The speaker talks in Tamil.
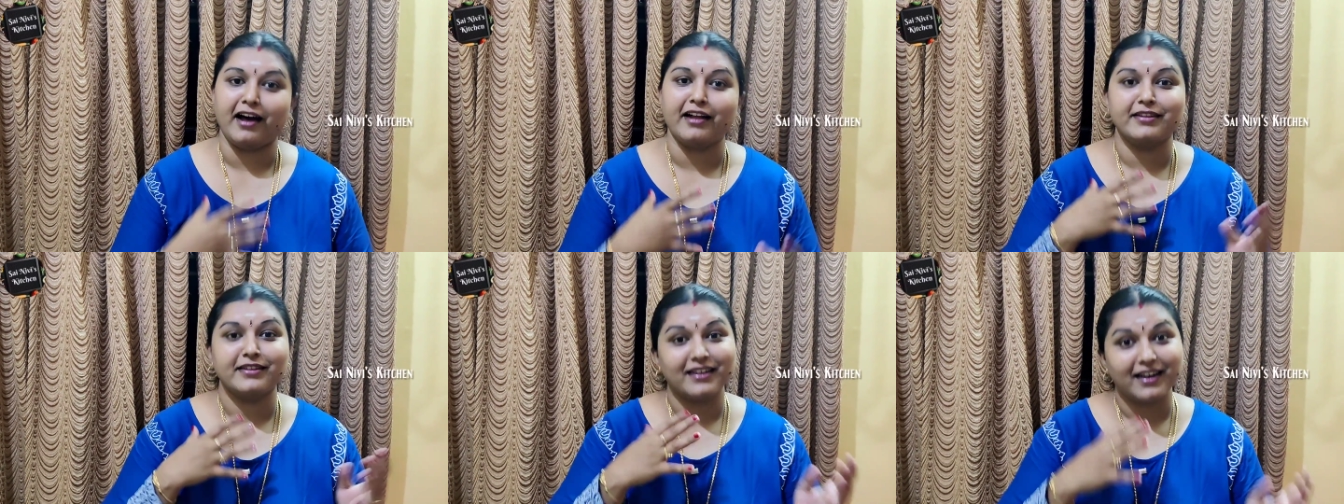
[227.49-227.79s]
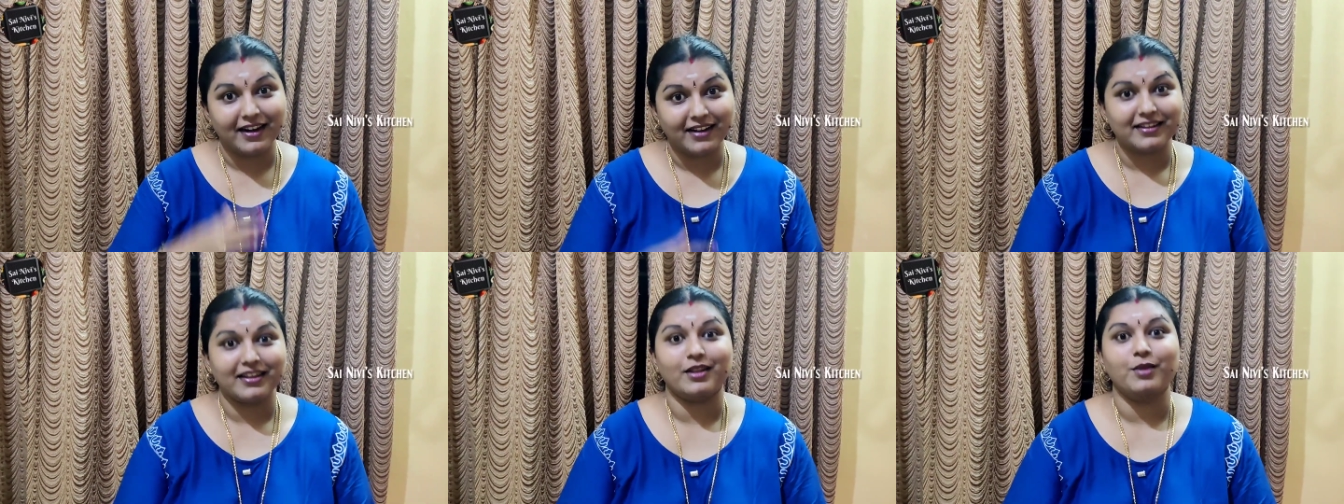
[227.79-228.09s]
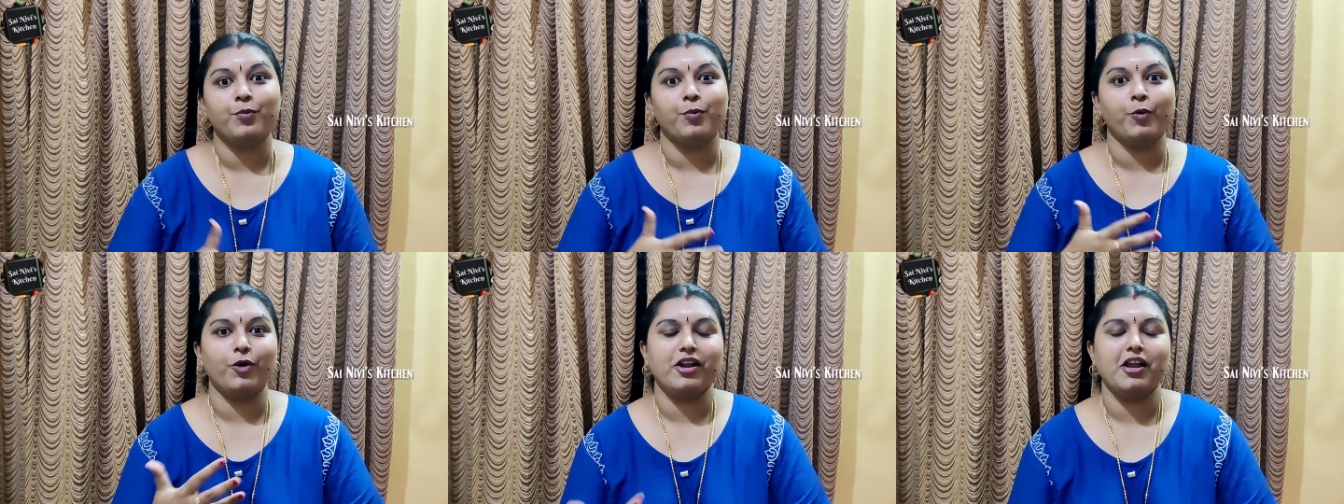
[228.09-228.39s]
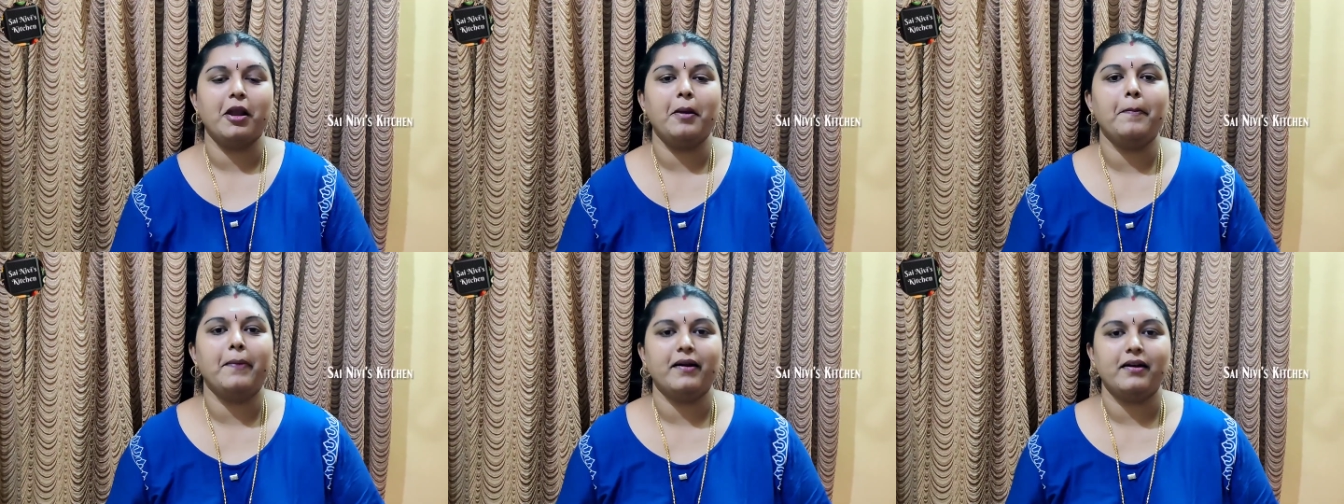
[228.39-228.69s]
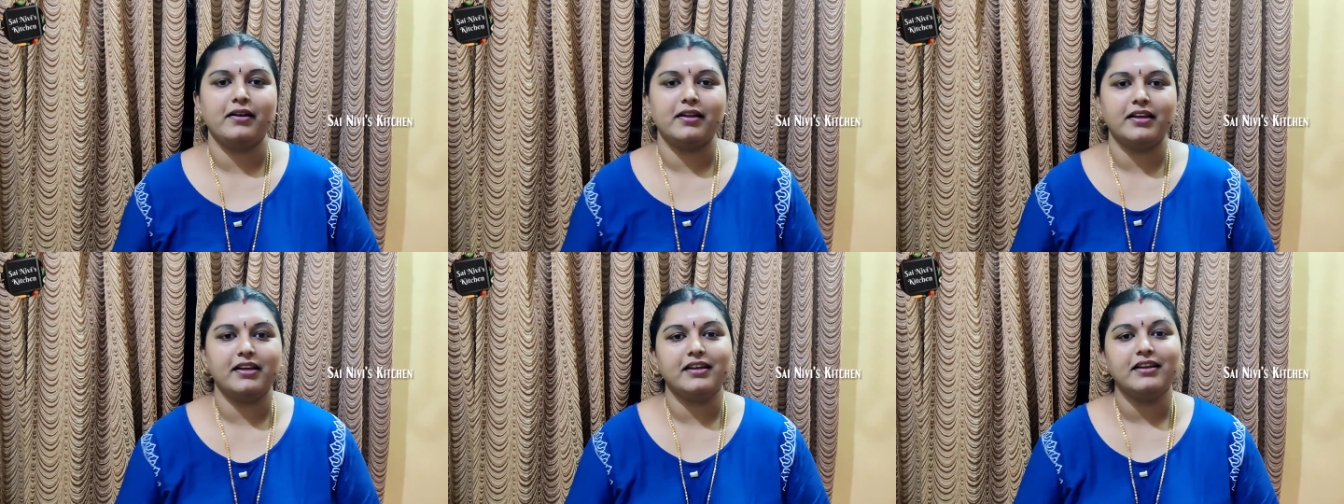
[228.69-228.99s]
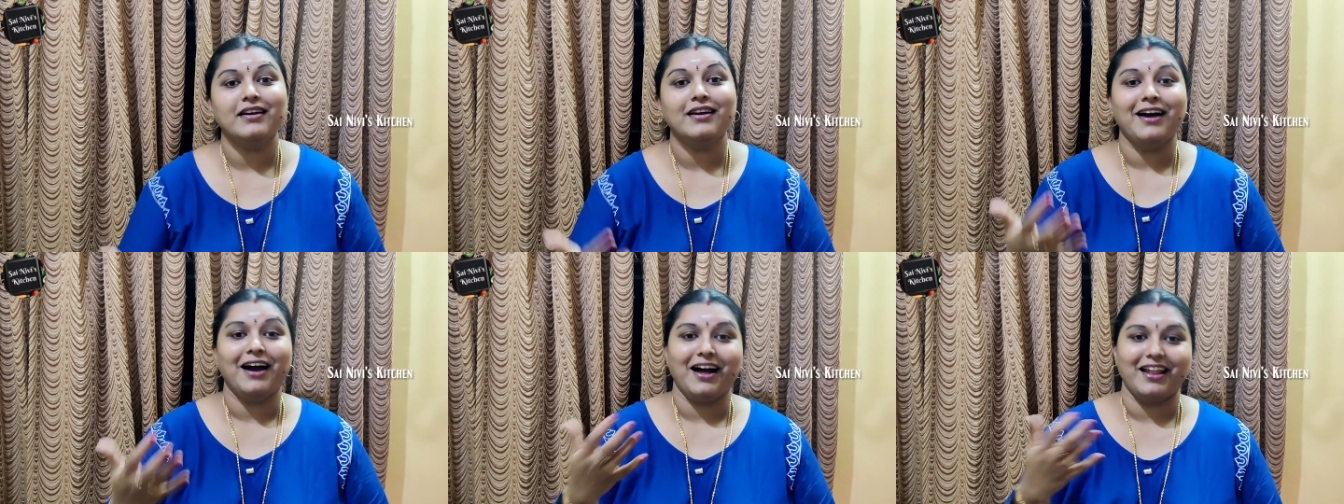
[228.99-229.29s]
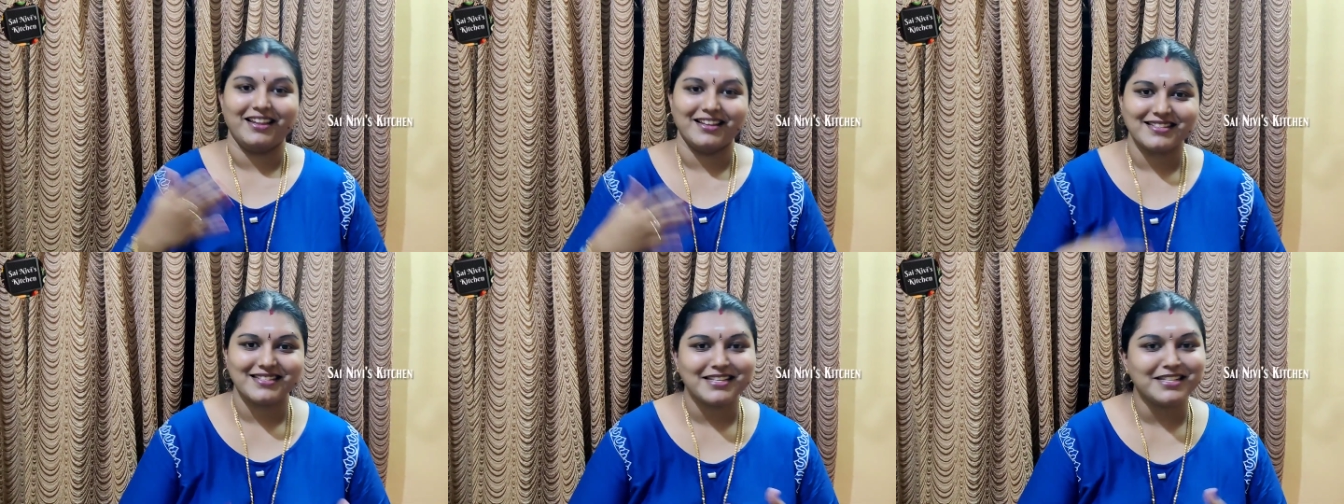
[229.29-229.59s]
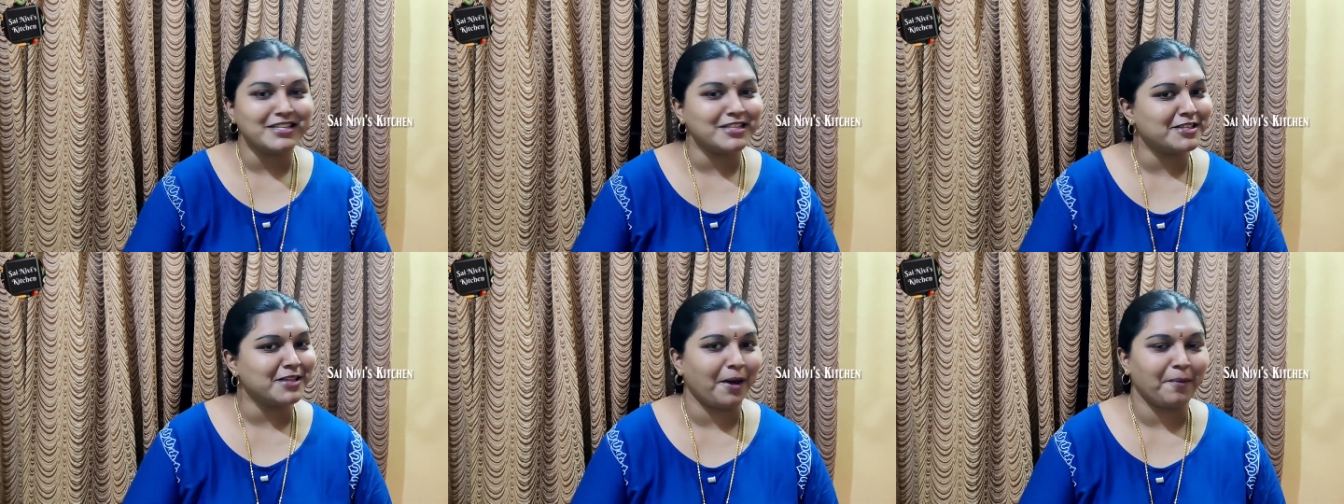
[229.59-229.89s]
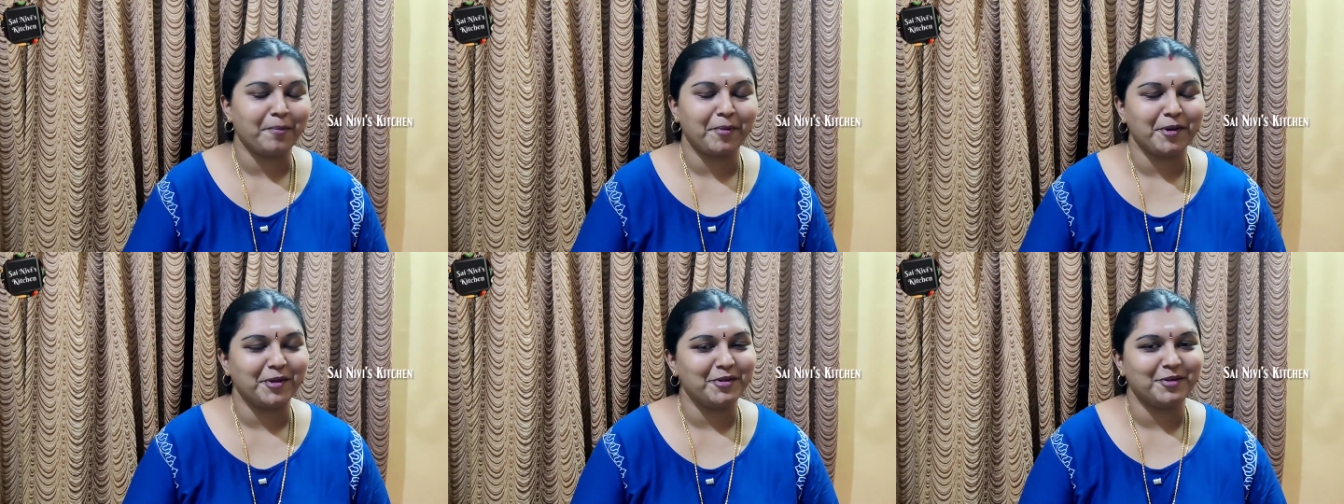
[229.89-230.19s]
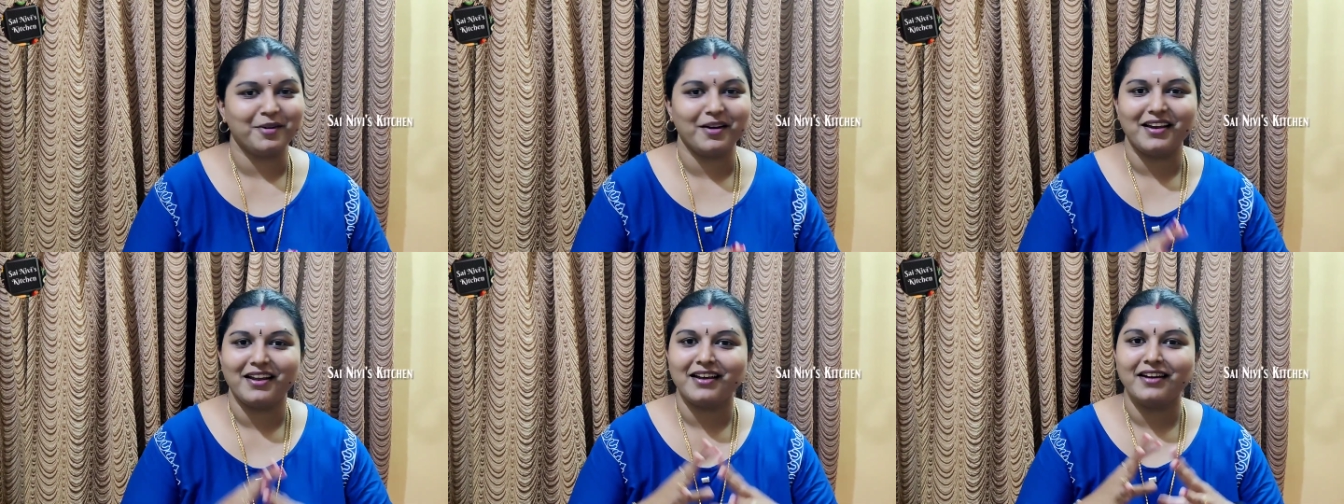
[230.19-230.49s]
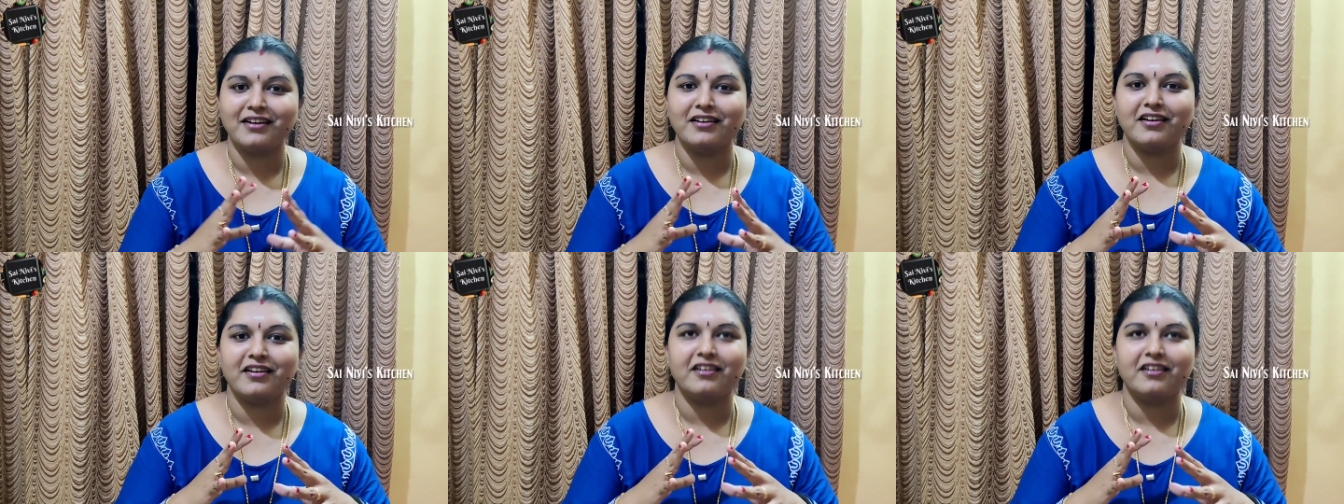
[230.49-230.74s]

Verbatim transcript: அதுக்கடுத்து அது பொரியல் பண்ணி அதை செஞ்சு சாப்பிட்றதுக்குள்ள